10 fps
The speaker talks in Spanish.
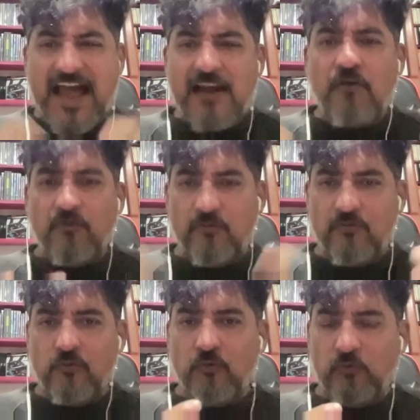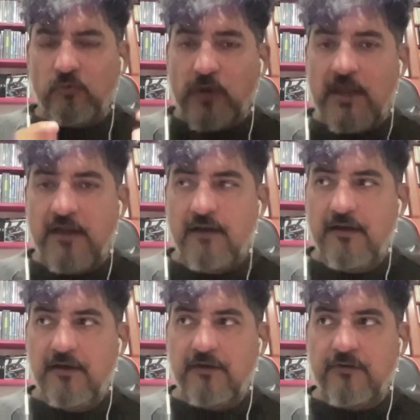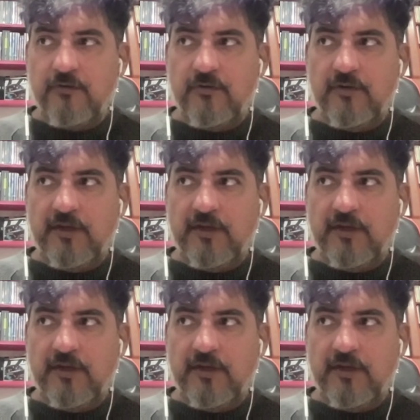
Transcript: halo cultural, ¿no?